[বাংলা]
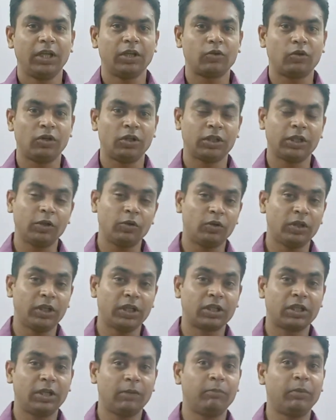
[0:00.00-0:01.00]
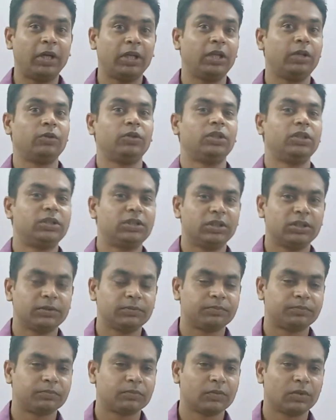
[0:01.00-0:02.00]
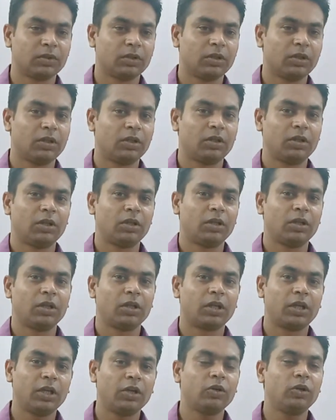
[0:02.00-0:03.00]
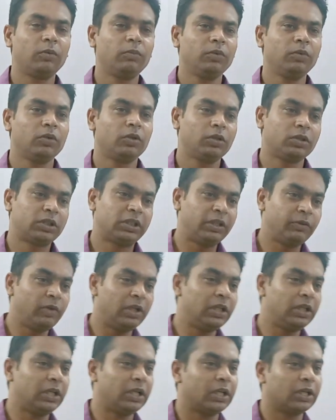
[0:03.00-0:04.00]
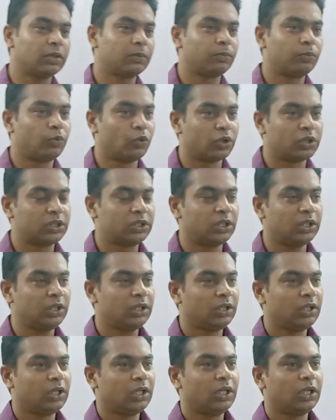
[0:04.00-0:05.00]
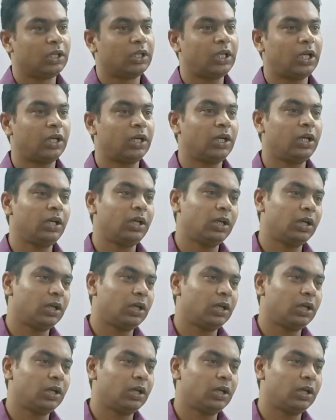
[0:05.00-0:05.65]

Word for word: এই কথাটা অনেকটা মানে রয়েছে সেরকম তো সিভিল যারা করছে তারা